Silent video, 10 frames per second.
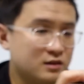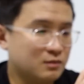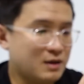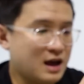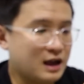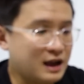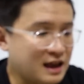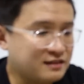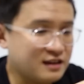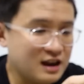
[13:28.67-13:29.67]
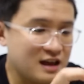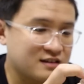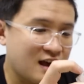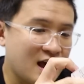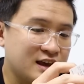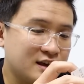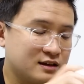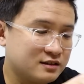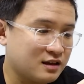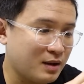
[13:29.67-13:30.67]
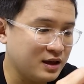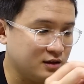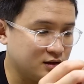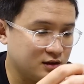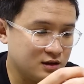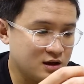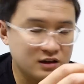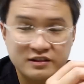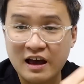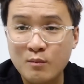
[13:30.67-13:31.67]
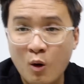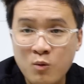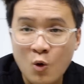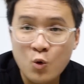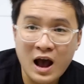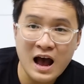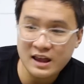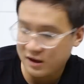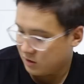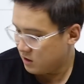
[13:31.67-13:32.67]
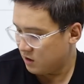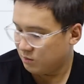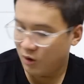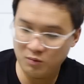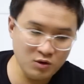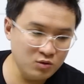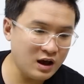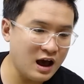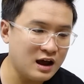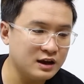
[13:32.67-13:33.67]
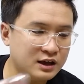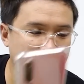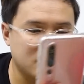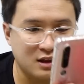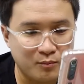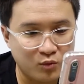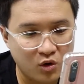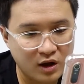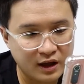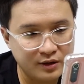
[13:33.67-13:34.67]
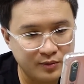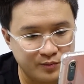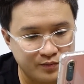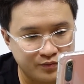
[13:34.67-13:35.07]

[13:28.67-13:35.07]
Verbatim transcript: nhưng mà cái này sẽ là size size mấy size 4 UK nha 4 UK thì tầm khoảng